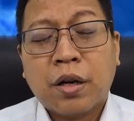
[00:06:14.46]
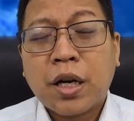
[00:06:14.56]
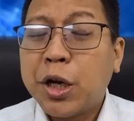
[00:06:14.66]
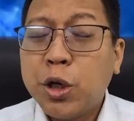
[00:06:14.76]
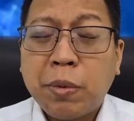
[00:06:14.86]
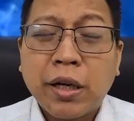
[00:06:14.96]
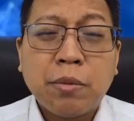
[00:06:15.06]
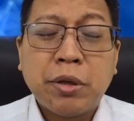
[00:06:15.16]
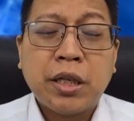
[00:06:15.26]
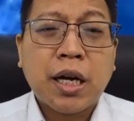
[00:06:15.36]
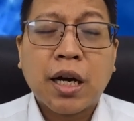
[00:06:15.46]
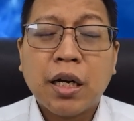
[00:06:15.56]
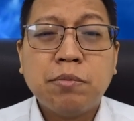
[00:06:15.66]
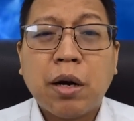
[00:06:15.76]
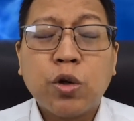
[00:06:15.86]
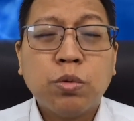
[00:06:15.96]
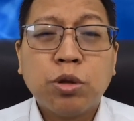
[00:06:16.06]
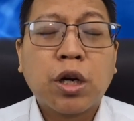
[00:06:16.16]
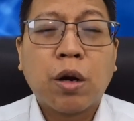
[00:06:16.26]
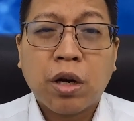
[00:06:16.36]
Kehidupan yang menyenangkan di balik
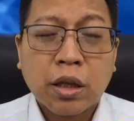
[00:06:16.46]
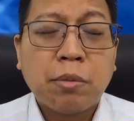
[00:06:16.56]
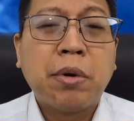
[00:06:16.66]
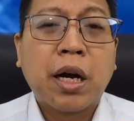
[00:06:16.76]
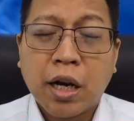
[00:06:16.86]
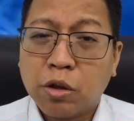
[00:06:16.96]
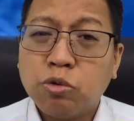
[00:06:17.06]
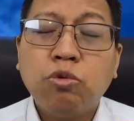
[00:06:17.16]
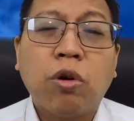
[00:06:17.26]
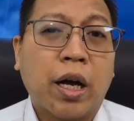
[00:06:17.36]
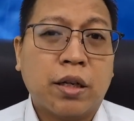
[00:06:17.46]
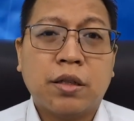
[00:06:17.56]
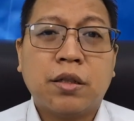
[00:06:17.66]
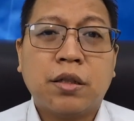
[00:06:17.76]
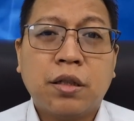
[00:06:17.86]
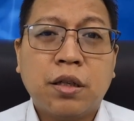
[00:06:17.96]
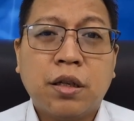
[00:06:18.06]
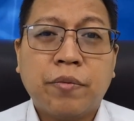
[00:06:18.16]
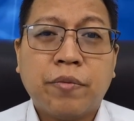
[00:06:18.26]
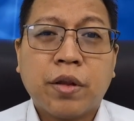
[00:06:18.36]
kubur kalau kita mengenal Tuhan
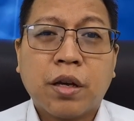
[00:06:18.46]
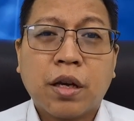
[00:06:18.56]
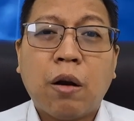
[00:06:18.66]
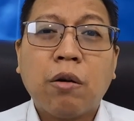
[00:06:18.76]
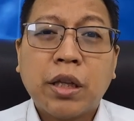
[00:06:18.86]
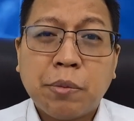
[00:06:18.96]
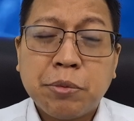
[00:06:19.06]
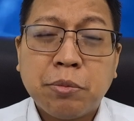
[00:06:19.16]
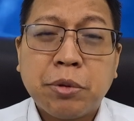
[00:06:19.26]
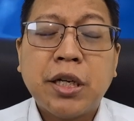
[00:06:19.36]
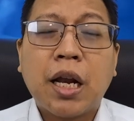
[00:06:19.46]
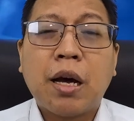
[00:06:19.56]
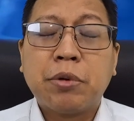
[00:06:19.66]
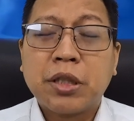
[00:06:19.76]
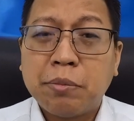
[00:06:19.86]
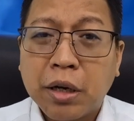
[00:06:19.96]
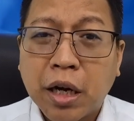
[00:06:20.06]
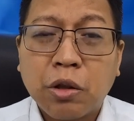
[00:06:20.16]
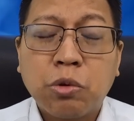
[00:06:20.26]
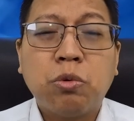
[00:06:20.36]
kalau kita bisa berjalan bersama
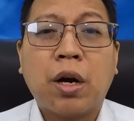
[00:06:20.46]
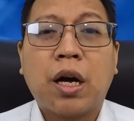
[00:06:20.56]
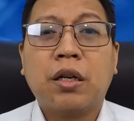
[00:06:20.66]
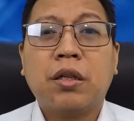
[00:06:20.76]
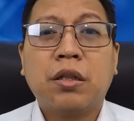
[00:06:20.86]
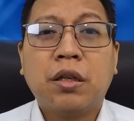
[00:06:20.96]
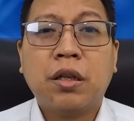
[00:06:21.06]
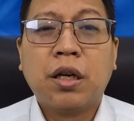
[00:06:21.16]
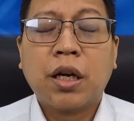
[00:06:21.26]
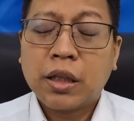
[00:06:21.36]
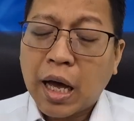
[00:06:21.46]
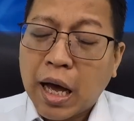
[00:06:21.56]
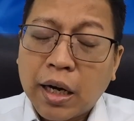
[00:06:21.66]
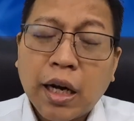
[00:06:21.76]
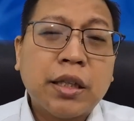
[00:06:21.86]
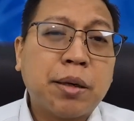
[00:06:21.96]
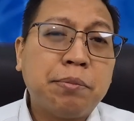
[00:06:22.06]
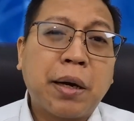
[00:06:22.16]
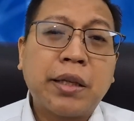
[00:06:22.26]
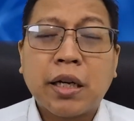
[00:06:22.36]
dengan Tuhan, kita ada di
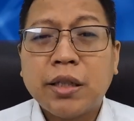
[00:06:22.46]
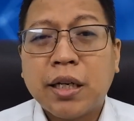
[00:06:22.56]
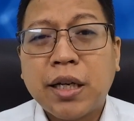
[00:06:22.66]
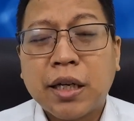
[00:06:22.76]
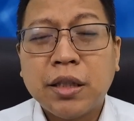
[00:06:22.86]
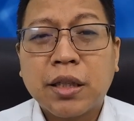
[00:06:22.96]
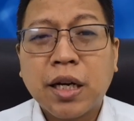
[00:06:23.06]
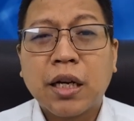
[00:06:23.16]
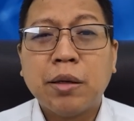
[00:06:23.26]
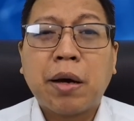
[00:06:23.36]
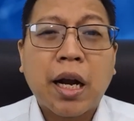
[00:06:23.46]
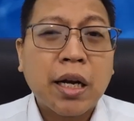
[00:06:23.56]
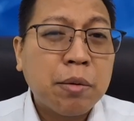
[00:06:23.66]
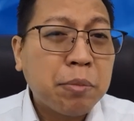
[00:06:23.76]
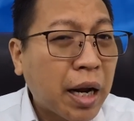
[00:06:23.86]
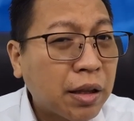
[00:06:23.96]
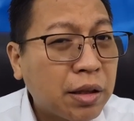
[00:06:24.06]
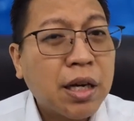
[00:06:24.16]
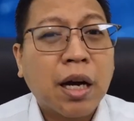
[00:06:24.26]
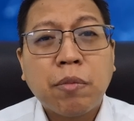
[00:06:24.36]
tempat yang Dia janjikan, di mana Dia
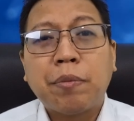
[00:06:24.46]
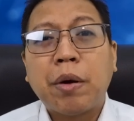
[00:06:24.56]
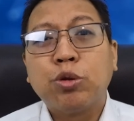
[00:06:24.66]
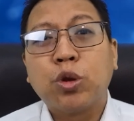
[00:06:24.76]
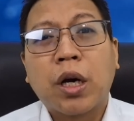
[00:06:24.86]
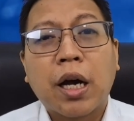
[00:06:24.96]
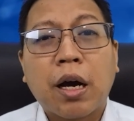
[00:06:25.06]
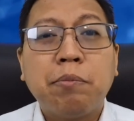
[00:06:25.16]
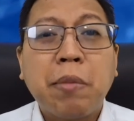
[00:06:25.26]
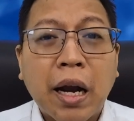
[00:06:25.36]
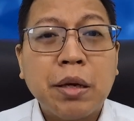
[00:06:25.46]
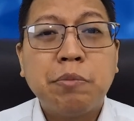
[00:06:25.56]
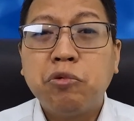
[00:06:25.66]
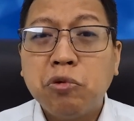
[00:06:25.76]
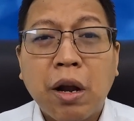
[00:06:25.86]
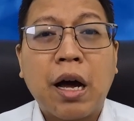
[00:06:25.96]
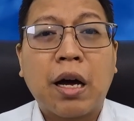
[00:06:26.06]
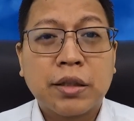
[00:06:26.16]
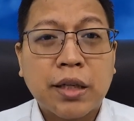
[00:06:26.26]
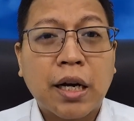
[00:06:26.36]
menantikan Bapak Ibu Saudara kembali
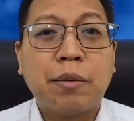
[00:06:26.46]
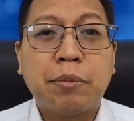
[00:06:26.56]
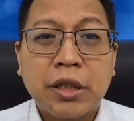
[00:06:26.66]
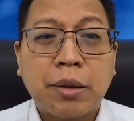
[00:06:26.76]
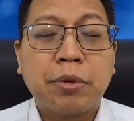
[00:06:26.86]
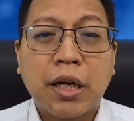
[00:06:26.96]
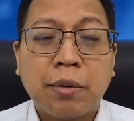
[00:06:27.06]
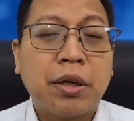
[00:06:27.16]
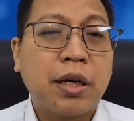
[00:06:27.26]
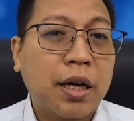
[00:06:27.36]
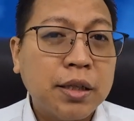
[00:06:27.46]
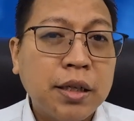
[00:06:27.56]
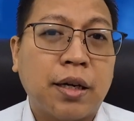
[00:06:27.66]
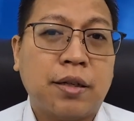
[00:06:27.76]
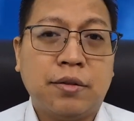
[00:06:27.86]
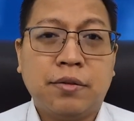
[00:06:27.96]
pulang ke sana bersama-sama dengan Dia.